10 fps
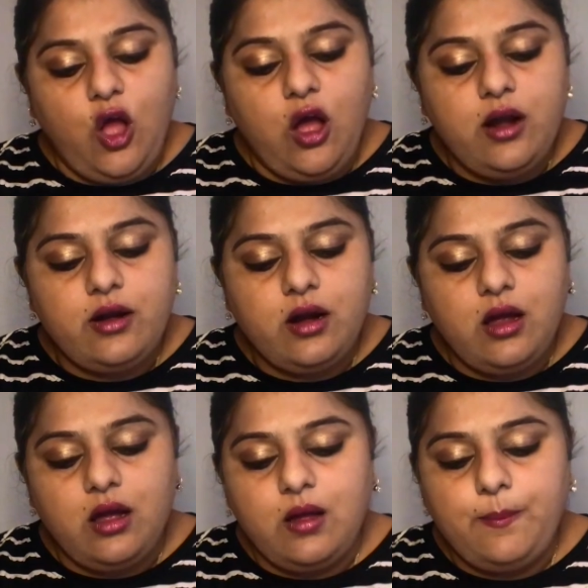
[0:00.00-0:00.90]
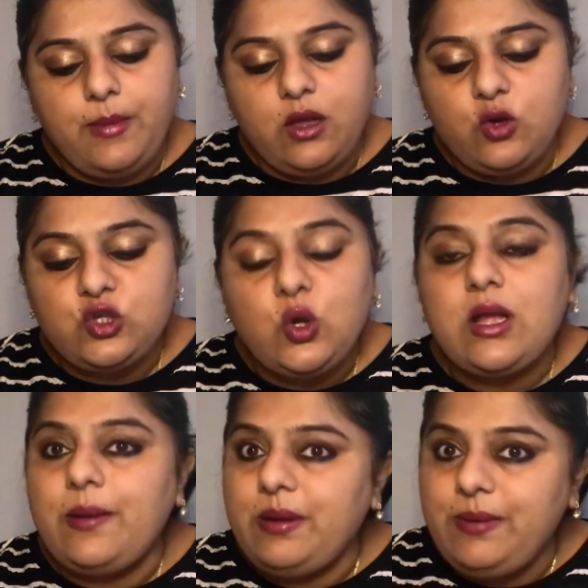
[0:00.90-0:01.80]
और उसको
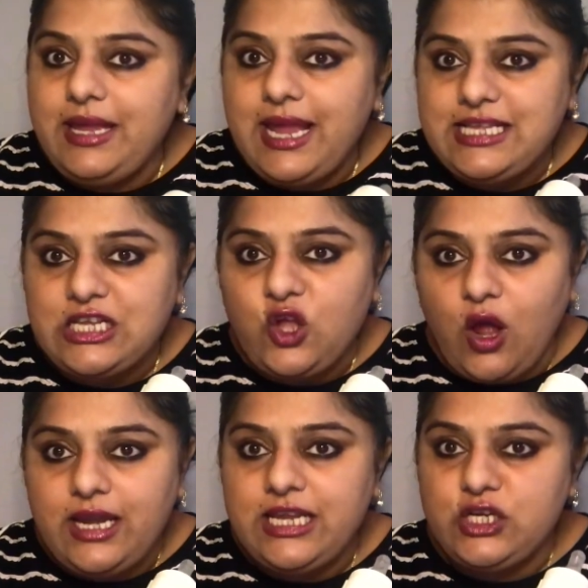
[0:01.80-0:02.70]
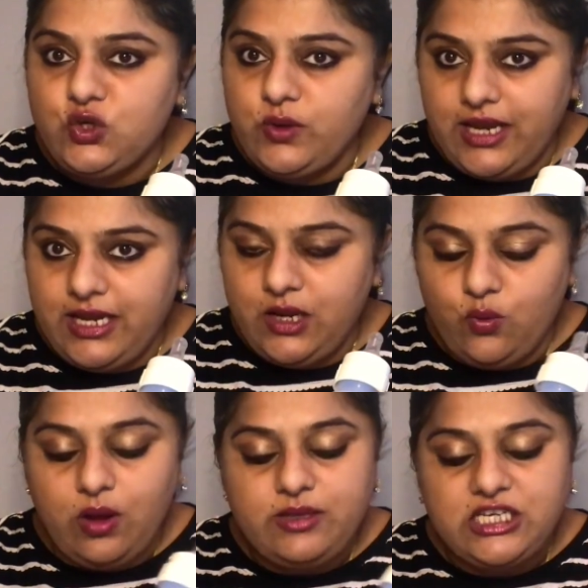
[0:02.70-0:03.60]
कभी भी ये ऐसा कॉलिक इशू नहीं
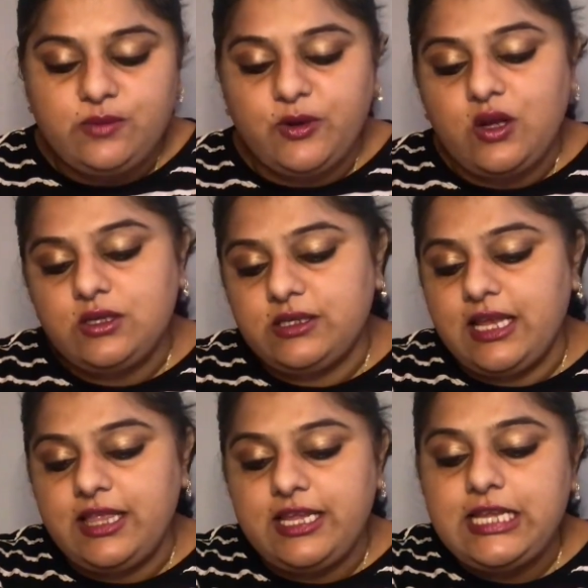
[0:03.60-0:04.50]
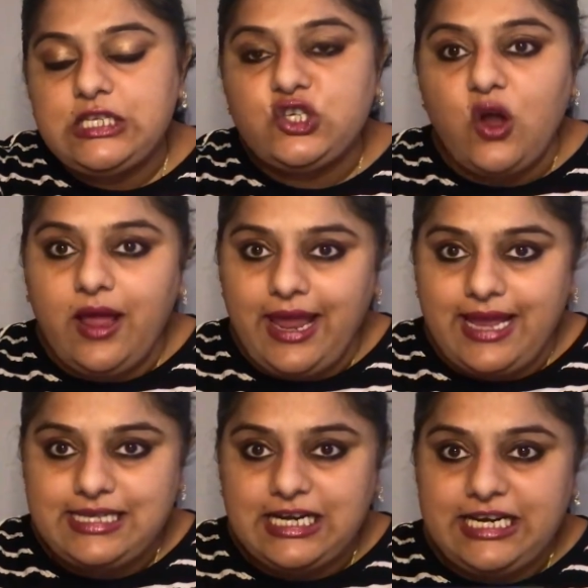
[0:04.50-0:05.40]
हुआ जस्ट बिकॉज इसके अंदर ये स्ट्रॉ
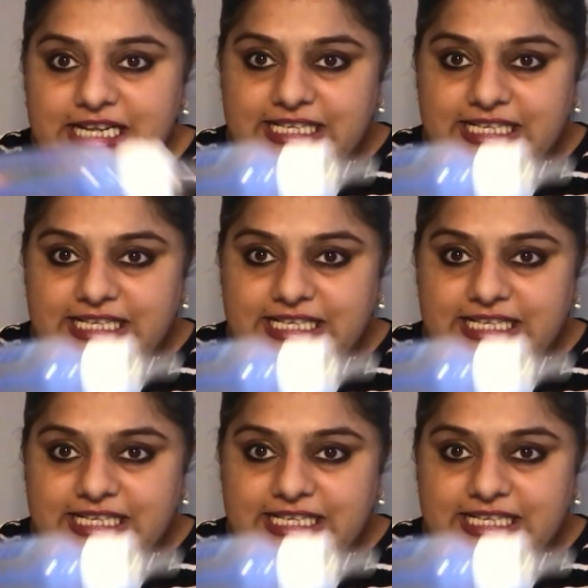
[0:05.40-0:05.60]
है इसका